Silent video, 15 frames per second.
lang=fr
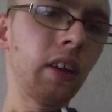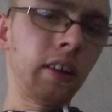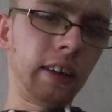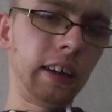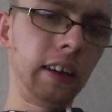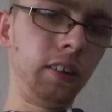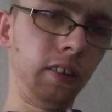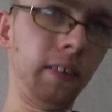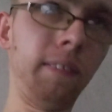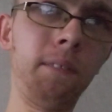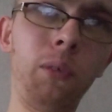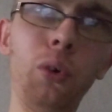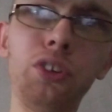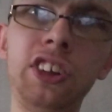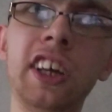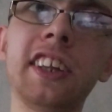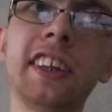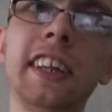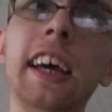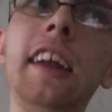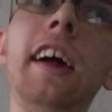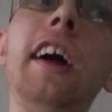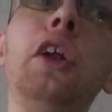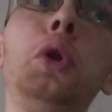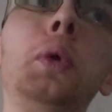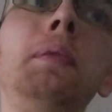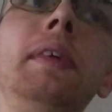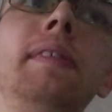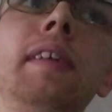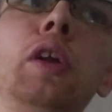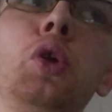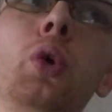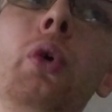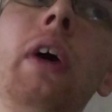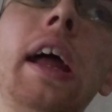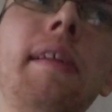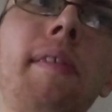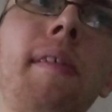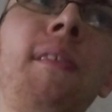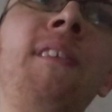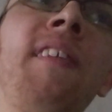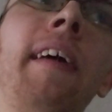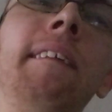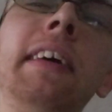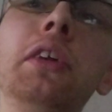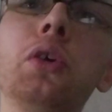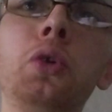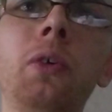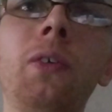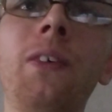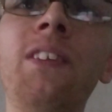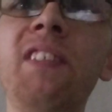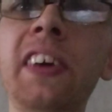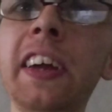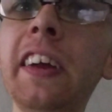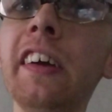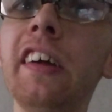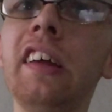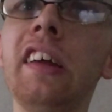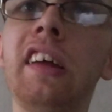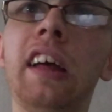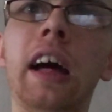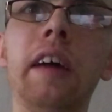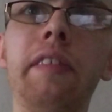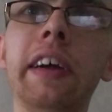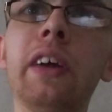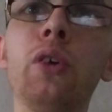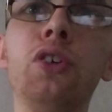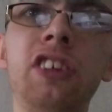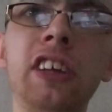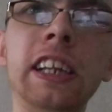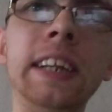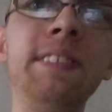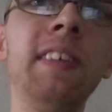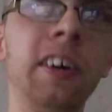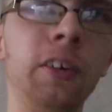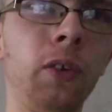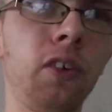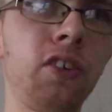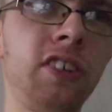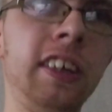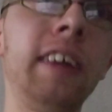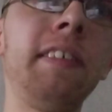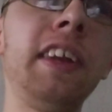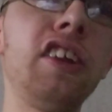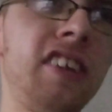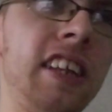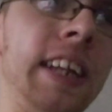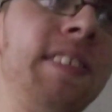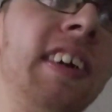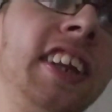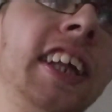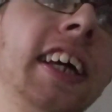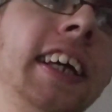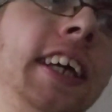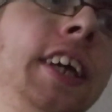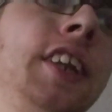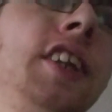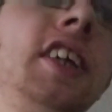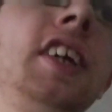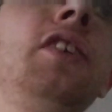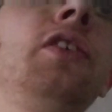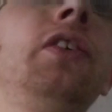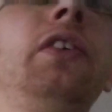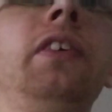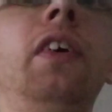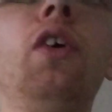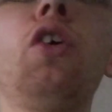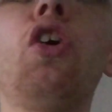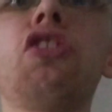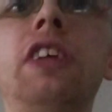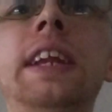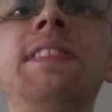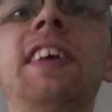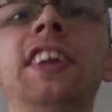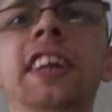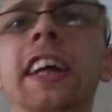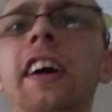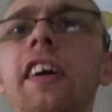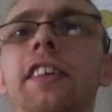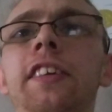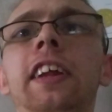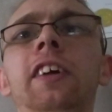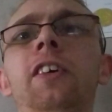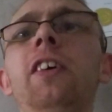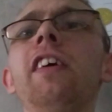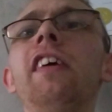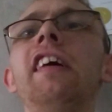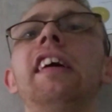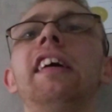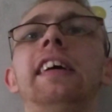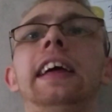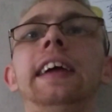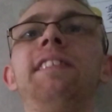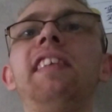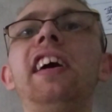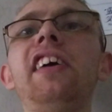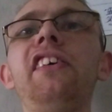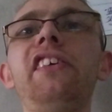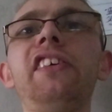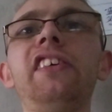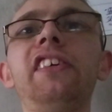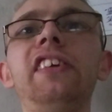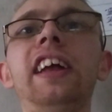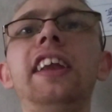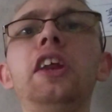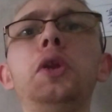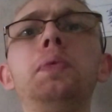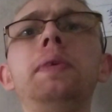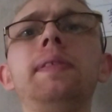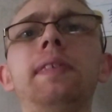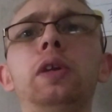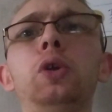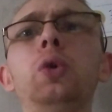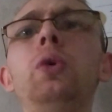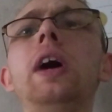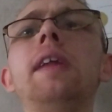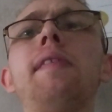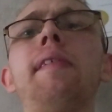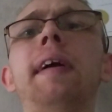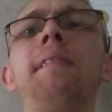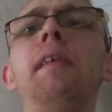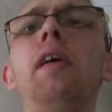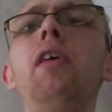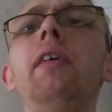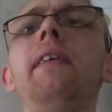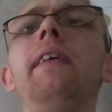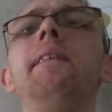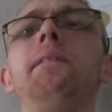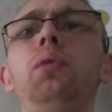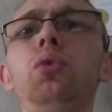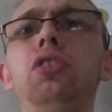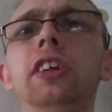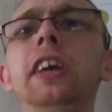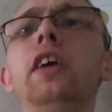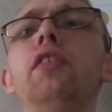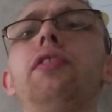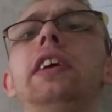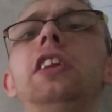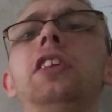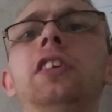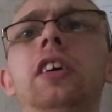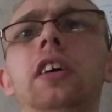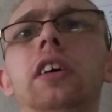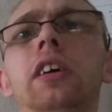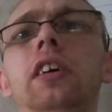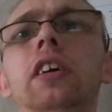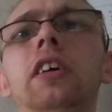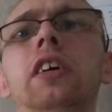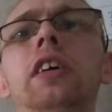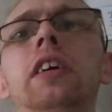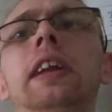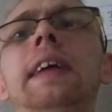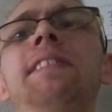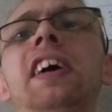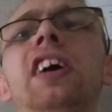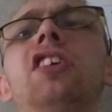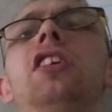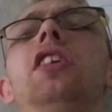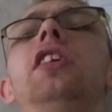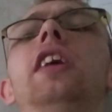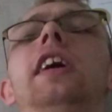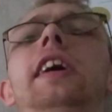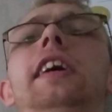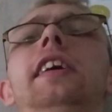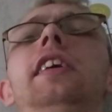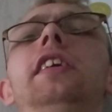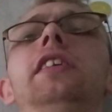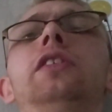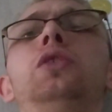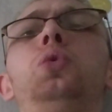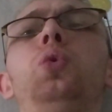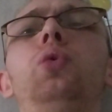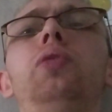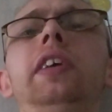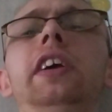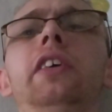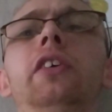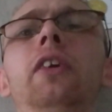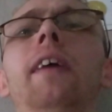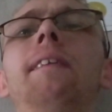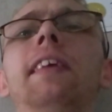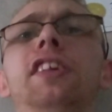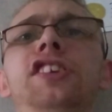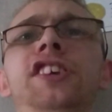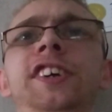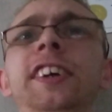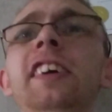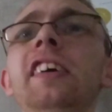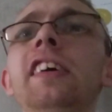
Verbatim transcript: Alors, pour certains, là, 2022, elle va vous permettre de couper avec le célibat. Donc, s'il y avait des célibataires qui étaient euh, encore célibataires, d'accord, et eh ben euh, l'année 2022, elle va vraiment pousser en fait euh, les personnes à trouver leur moitié